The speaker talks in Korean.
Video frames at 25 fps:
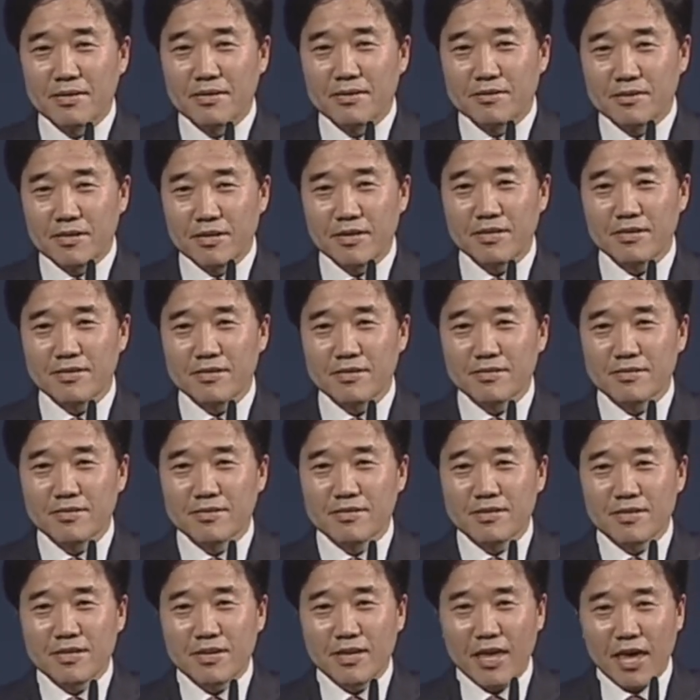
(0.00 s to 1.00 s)

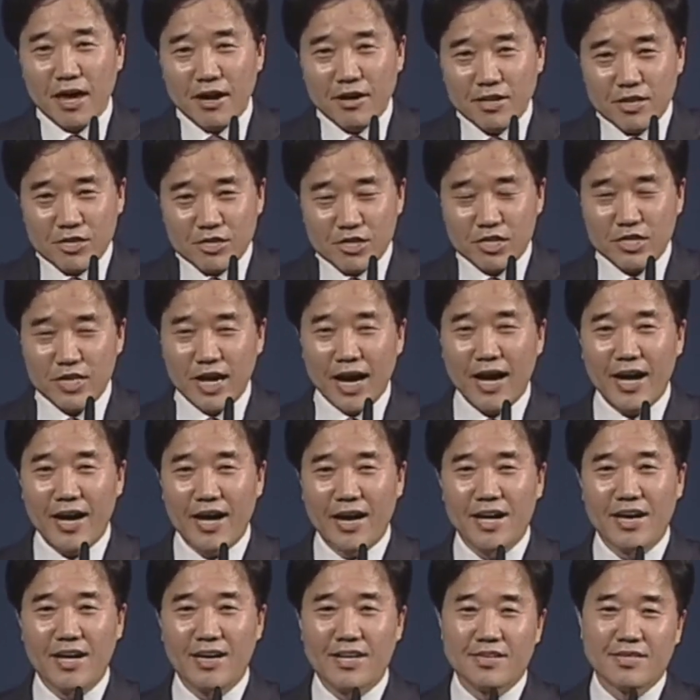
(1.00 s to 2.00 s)
너희는 깨어 있으라.
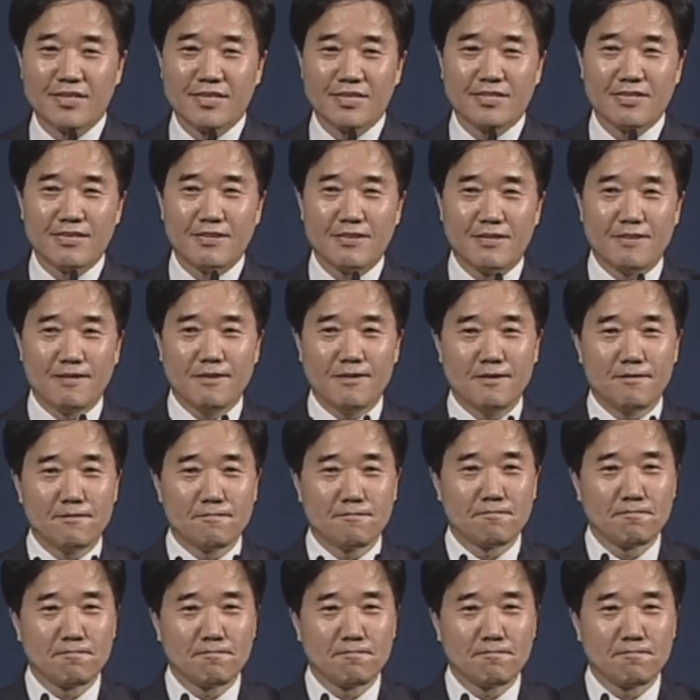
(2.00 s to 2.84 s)
어?